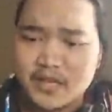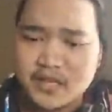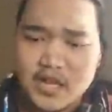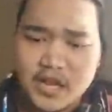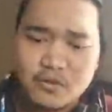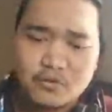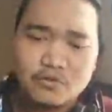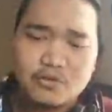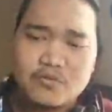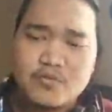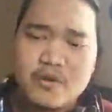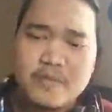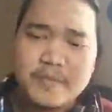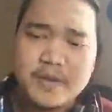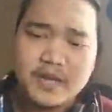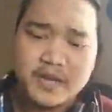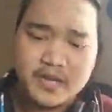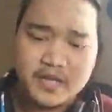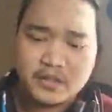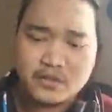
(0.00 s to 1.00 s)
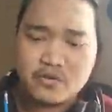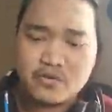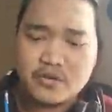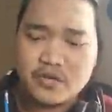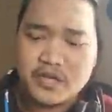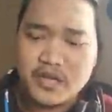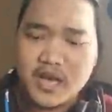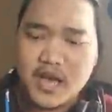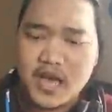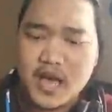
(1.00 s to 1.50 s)
Dan untuk mobil ini tuh
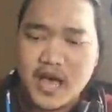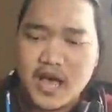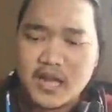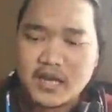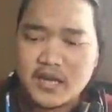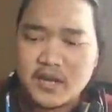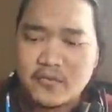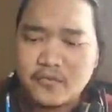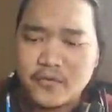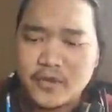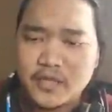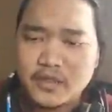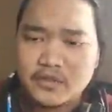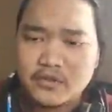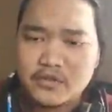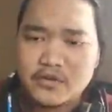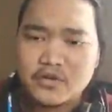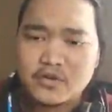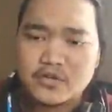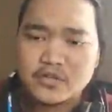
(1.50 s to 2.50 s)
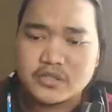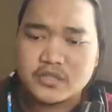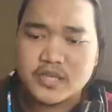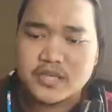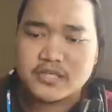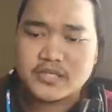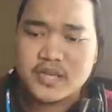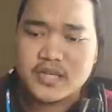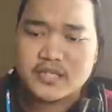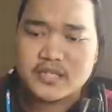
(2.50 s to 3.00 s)
dia ada fitur
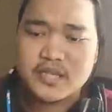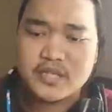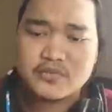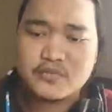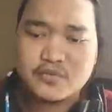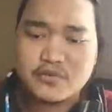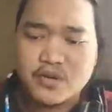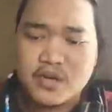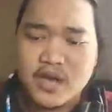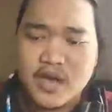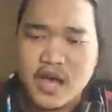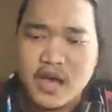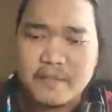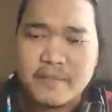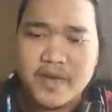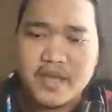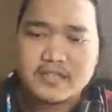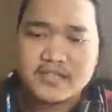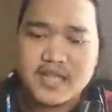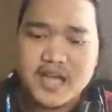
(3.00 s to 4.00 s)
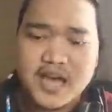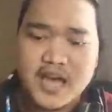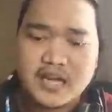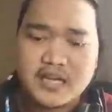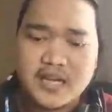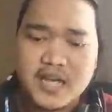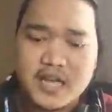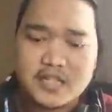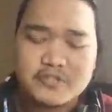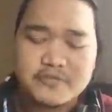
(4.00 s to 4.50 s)
TCS-nya juga, ABS
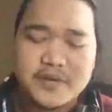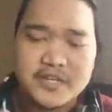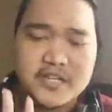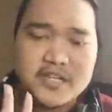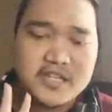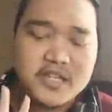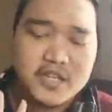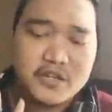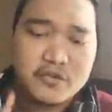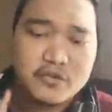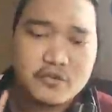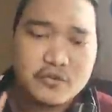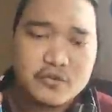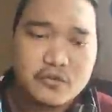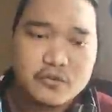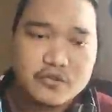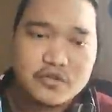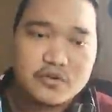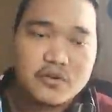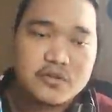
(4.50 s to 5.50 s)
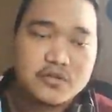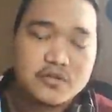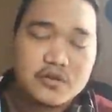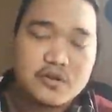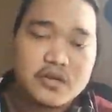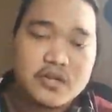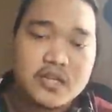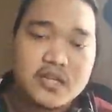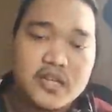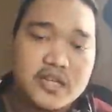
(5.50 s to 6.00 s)
ada, cuman di sini untuk cruise
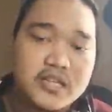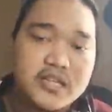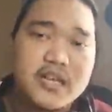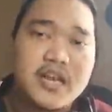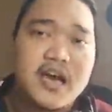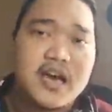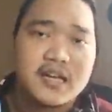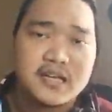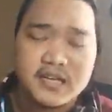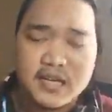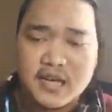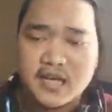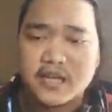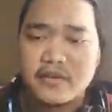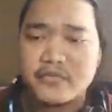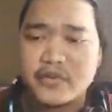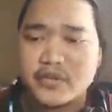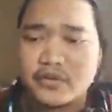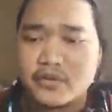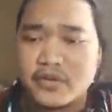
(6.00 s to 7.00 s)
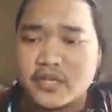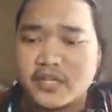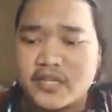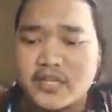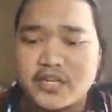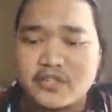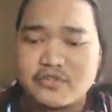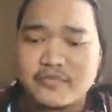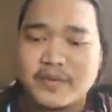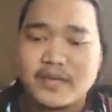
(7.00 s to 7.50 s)
control-nya dia tidak ada ya fiturnya.
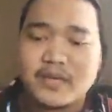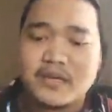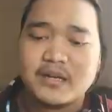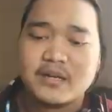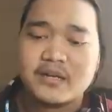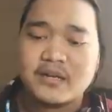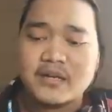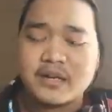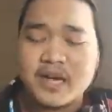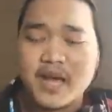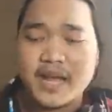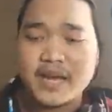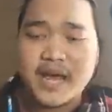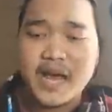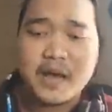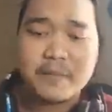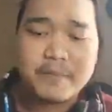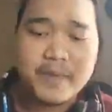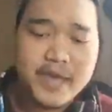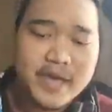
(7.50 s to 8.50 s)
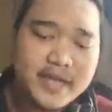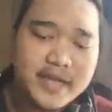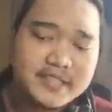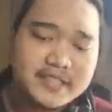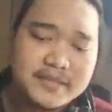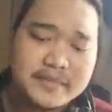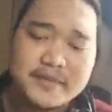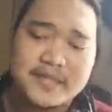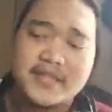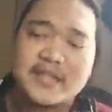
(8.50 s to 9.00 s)
Jadi cuman ada
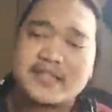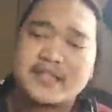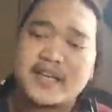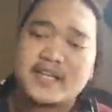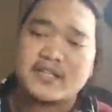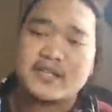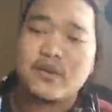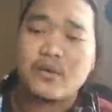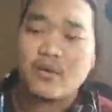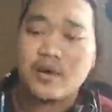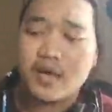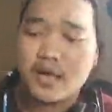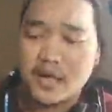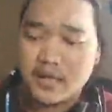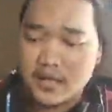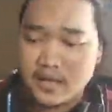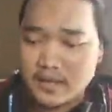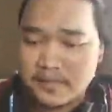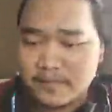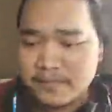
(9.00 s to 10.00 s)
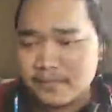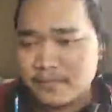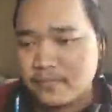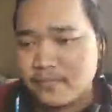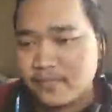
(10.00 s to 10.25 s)
ABS sama TCS doang.